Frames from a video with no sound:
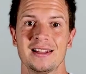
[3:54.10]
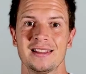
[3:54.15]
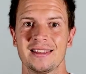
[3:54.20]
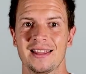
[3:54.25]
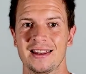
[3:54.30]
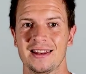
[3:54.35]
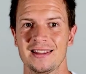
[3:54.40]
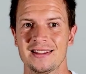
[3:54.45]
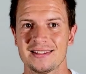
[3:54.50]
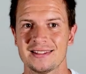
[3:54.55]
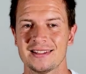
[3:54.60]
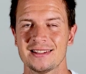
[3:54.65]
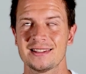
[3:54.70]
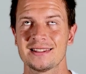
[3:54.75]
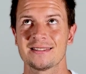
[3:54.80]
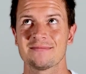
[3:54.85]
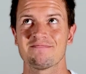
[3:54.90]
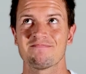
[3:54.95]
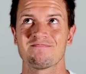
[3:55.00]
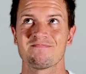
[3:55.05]
dann ist
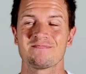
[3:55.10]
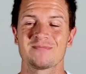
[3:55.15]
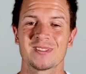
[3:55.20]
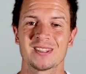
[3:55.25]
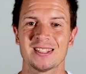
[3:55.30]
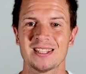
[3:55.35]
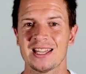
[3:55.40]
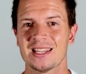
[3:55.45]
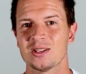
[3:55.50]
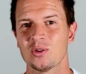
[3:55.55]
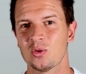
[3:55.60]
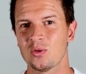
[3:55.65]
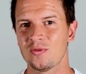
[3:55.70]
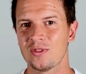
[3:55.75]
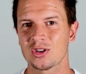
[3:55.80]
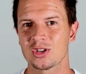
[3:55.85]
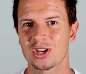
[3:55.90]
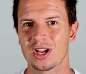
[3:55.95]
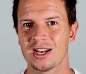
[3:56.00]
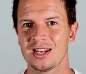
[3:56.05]
es sehr, sehr
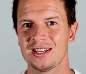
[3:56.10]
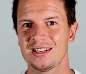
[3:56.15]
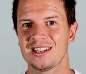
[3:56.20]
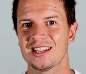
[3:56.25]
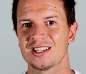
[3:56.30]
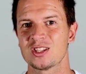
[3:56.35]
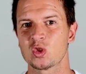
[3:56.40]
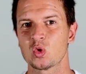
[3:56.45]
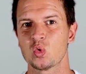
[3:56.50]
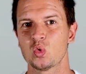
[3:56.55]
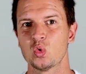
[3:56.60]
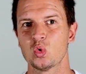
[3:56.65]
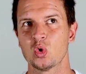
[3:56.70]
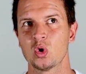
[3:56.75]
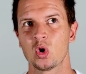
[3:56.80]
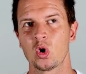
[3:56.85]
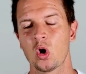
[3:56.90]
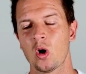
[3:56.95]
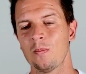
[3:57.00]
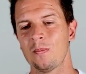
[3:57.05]
unwahrscheinlich, dass
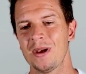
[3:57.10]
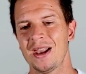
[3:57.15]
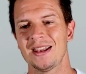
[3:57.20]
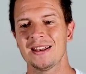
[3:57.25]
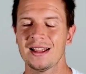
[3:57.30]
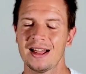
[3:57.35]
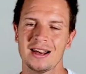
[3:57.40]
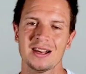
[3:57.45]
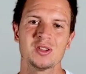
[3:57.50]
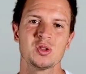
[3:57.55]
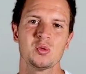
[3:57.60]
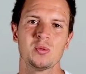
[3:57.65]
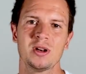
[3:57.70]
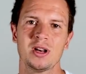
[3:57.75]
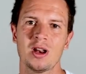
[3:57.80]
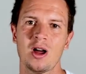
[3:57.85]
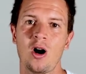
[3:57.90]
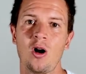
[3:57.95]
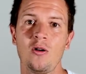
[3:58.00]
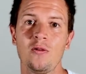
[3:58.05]
du komplett alles über
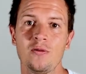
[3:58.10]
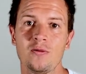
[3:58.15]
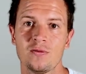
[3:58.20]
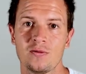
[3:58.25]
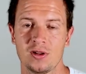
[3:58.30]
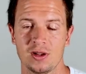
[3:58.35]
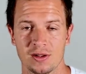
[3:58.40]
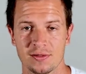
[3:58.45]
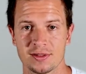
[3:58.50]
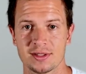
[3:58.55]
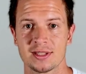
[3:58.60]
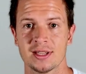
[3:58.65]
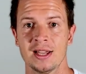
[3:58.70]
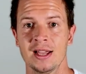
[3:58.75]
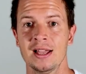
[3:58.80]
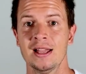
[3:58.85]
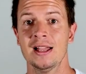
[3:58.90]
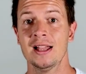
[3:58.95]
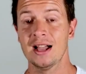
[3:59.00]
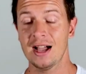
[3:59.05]
den Haufen wirfst.
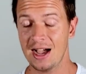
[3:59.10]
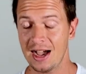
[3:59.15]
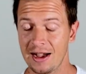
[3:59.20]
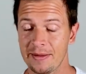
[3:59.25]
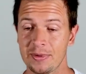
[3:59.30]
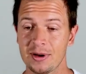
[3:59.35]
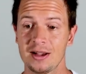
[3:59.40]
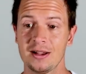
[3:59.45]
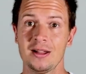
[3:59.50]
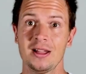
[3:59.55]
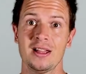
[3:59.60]
Aber